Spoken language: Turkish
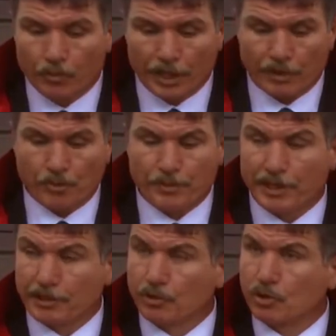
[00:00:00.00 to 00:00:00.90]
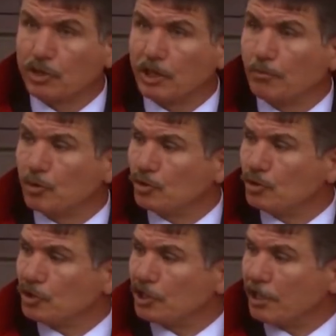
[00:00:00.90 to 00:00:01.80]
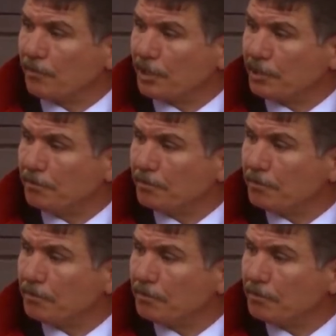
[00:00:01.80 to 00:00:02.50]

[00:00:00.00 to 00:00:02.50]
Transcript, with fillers: Bu mektup nerede? Dosyadan bulun şunu. Çıkarın bakayım.